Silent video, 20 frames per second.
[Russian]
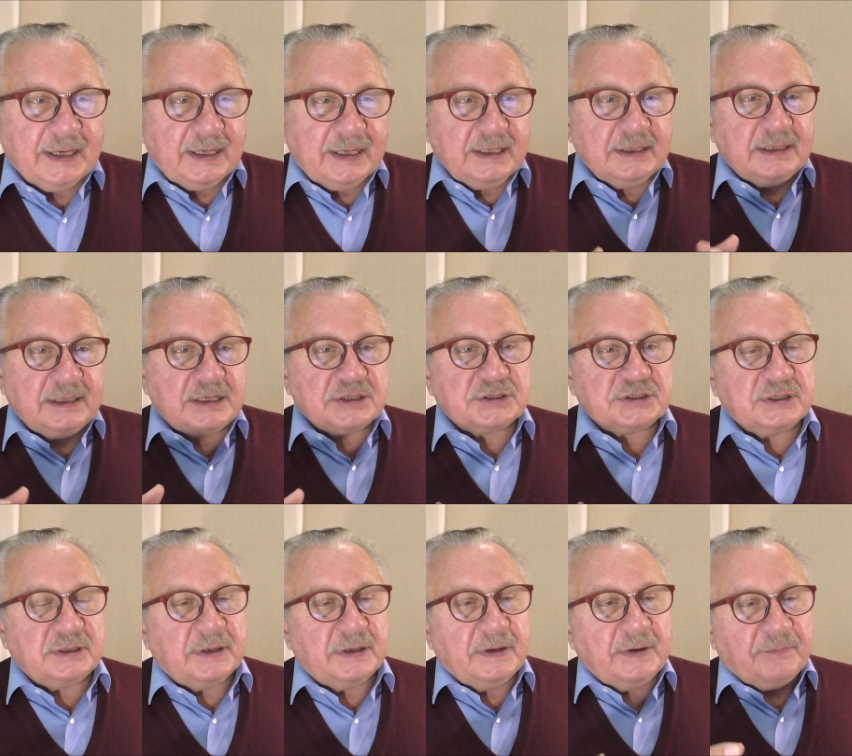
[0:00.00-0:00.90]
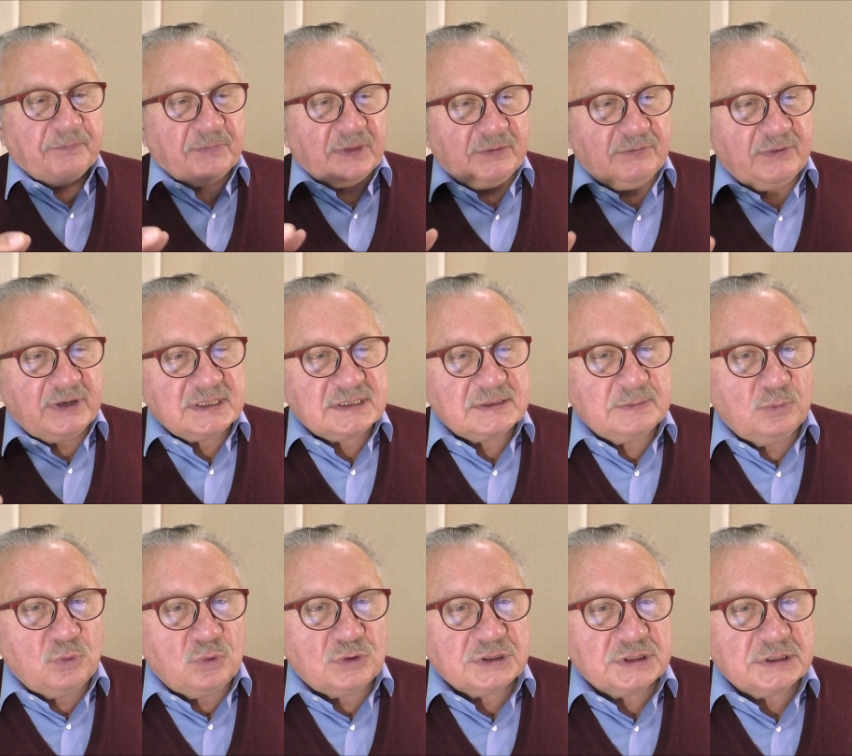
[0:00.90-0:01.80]
и наши
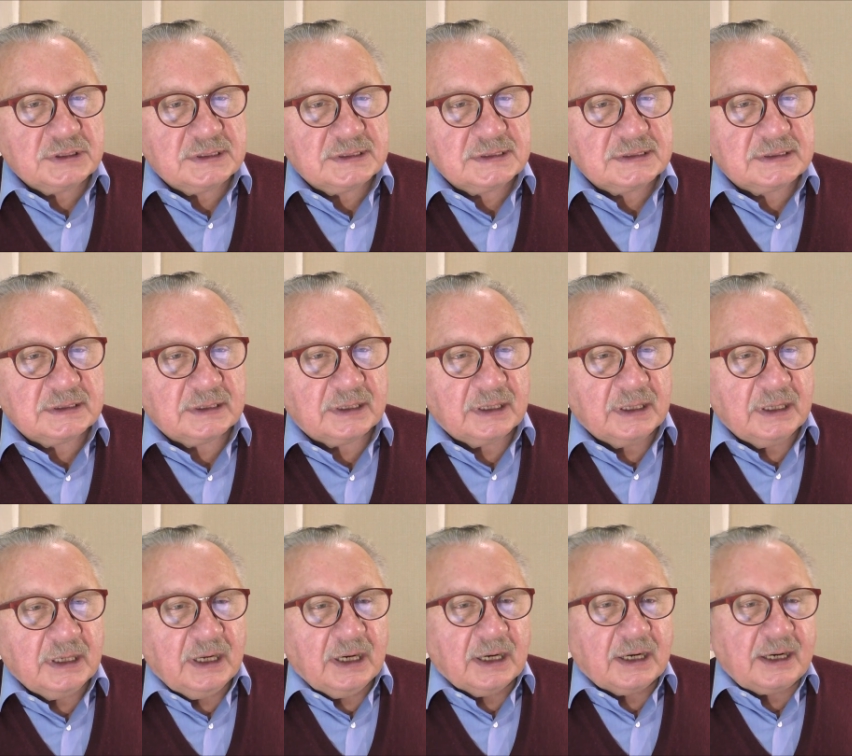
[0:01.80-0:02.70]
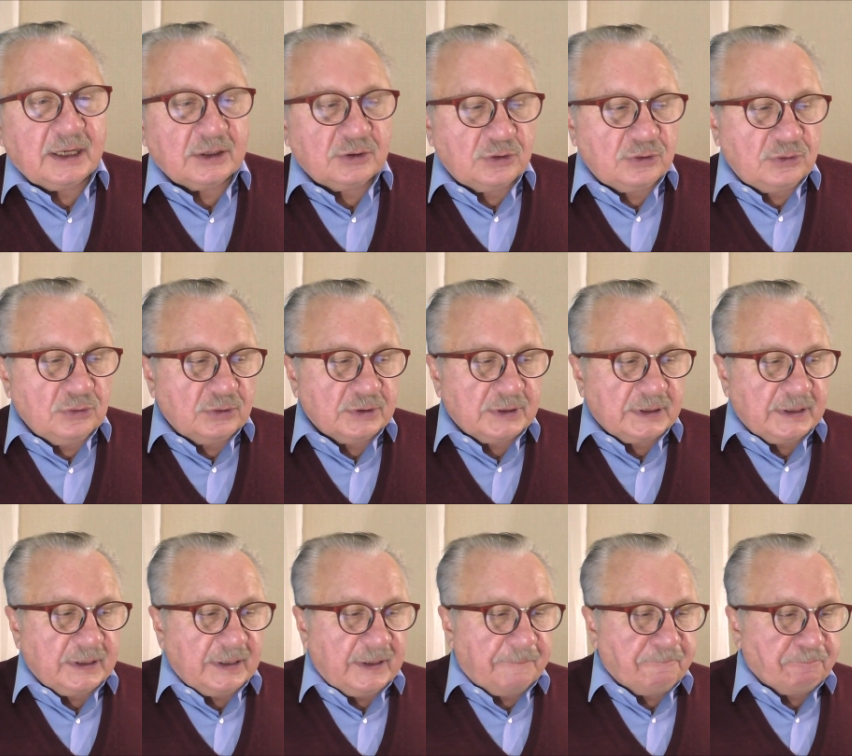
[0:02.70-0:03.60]
возможности,
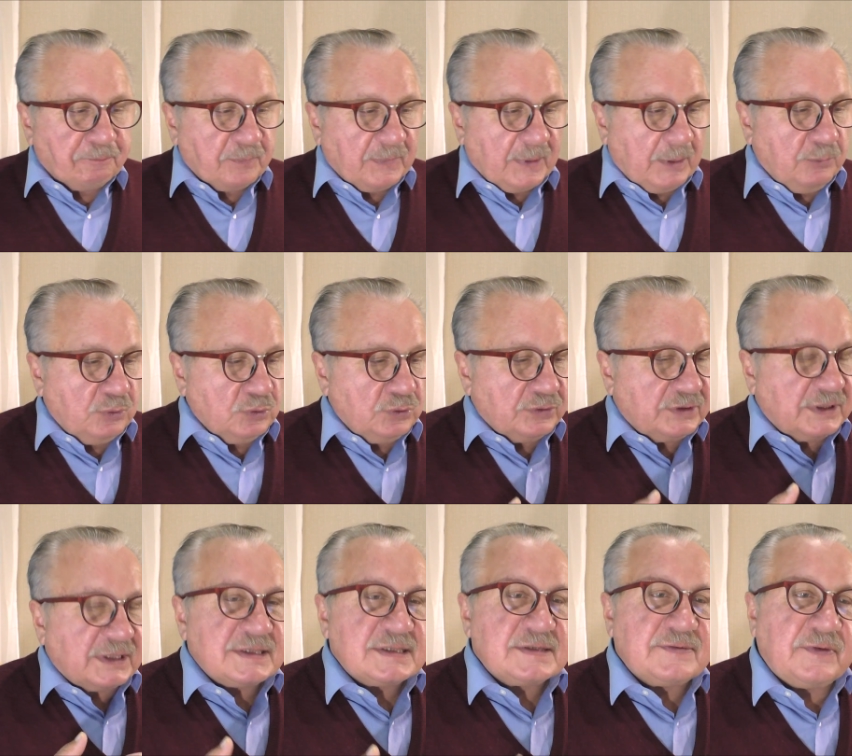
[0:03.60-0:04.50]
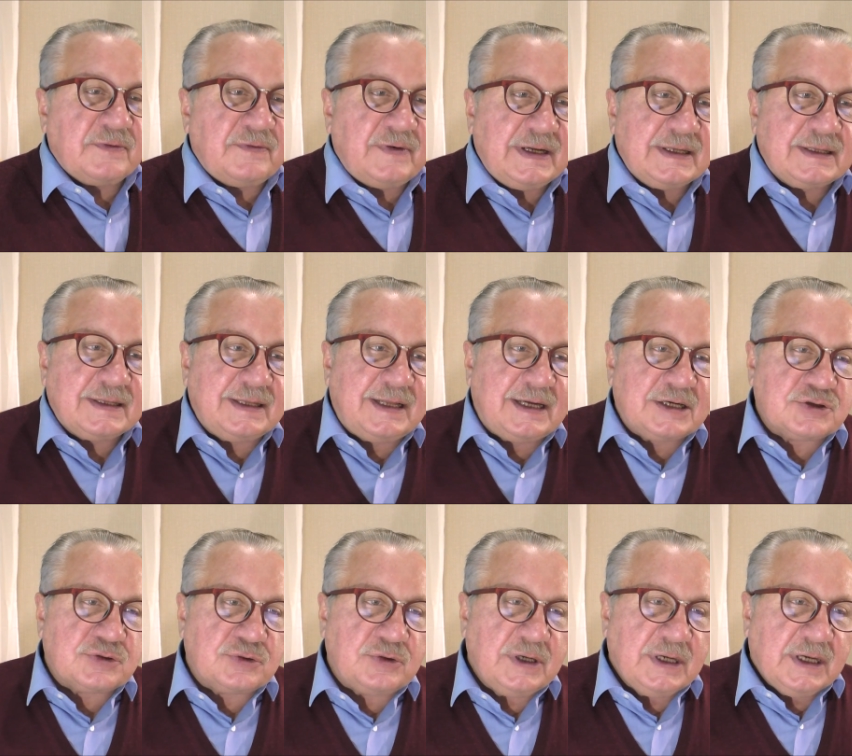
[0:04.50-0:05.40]
которые будут развивать
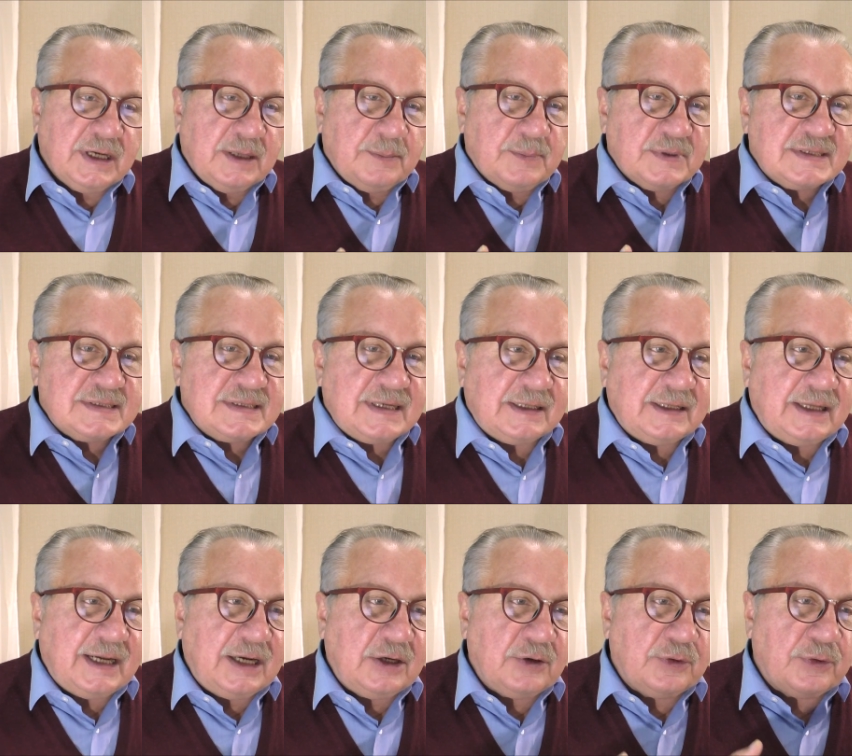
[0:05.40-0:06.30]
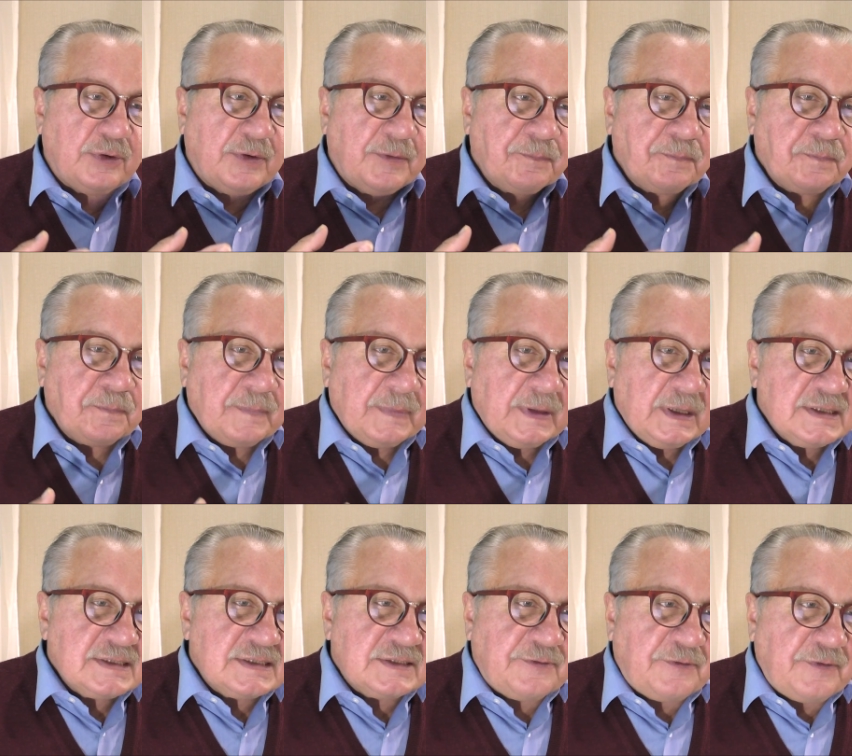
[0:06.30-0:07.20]
нашу эмоциональную
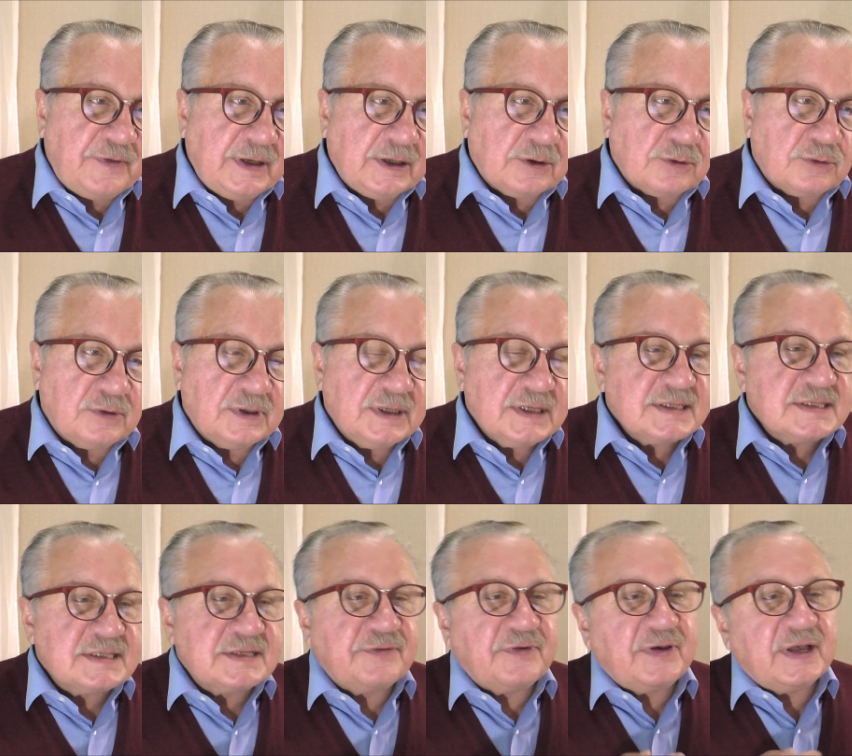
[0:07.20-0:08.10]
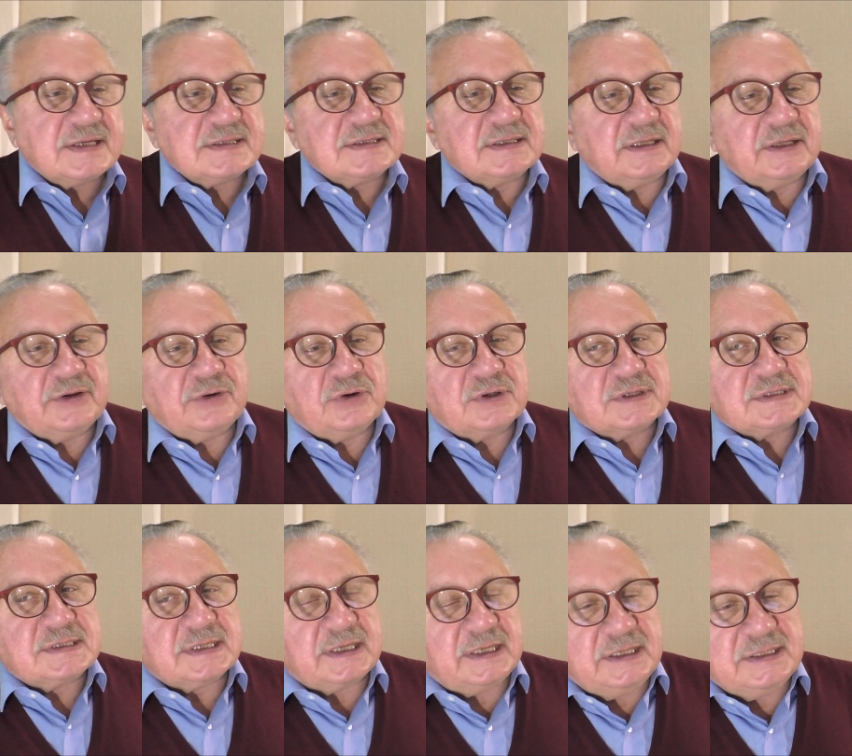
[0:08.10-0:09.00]
сферу, связанную
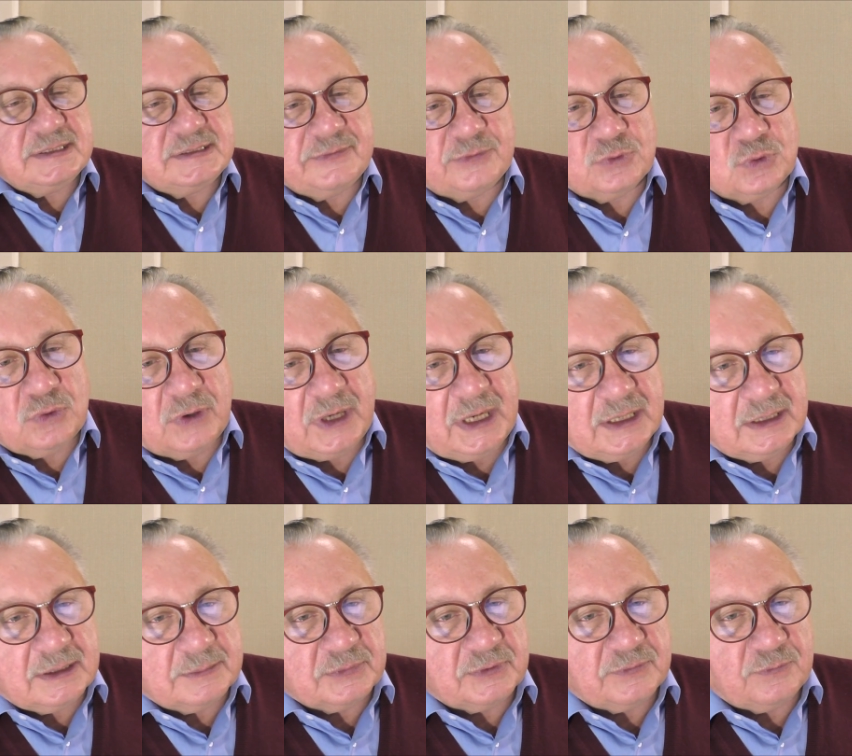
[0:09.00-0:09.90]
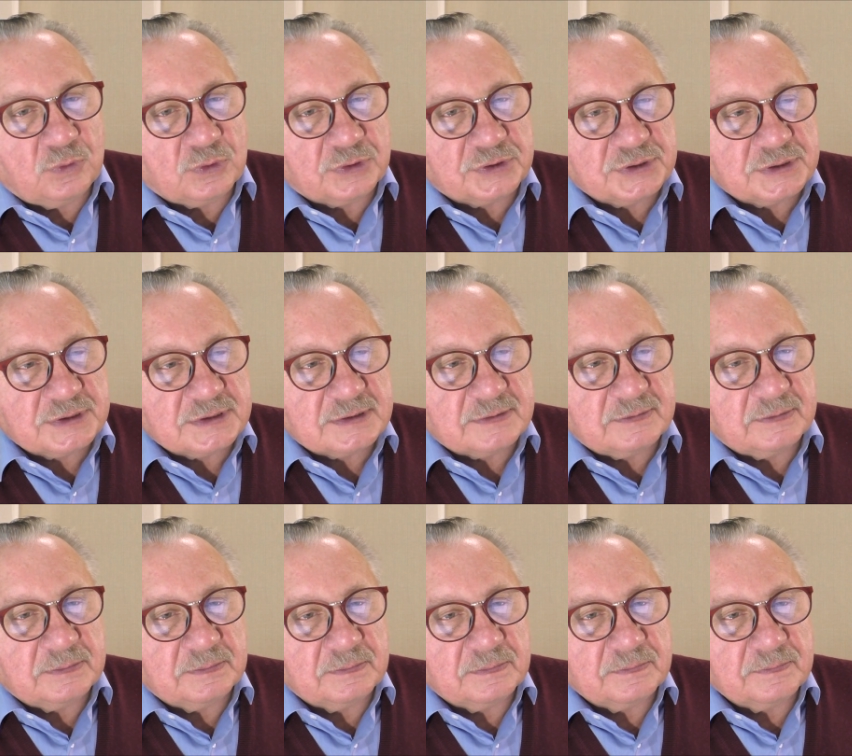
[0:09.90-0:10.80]
с индивидуальным творчеством.